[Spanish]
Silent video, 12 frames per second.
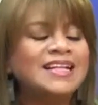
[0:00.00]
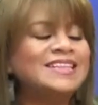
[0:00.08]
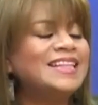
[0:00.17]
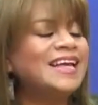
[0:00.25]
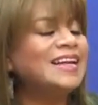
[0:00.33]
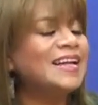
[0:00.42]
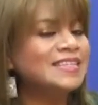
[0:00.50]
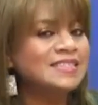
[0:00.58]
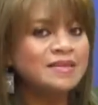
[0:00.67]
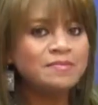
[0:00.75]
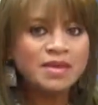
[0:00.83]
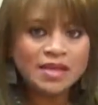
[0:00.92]
de
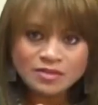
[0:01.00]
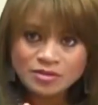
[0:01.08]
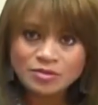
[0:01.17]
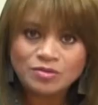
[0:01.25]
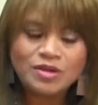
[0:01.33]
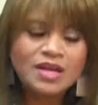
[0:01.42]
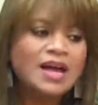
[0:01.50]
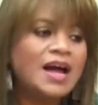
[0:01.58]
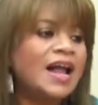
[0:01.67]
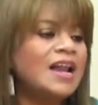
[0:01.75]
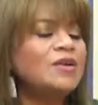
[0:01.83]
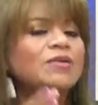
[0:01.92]
nacimiento,
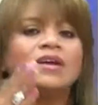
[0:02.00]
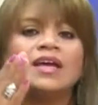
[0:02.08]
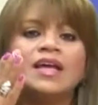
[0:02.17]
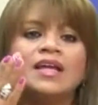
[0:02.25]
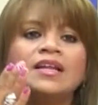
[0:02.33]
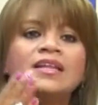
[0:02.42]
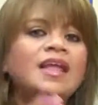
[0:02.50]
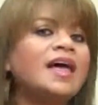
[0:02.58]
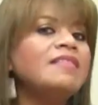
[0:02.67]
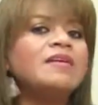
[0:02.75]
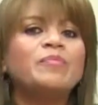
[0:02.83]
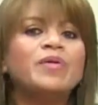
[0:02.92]
algo que
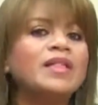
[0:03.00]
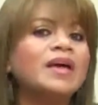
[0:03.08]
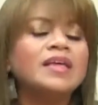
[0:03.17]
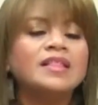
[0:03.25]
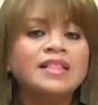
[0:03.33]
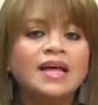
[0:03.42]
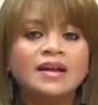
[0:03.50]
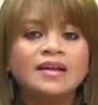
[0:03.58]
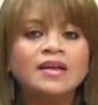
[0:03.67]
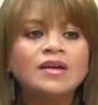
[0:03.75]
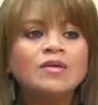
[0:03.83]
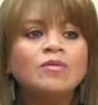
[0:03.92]
nadie pueda quitar,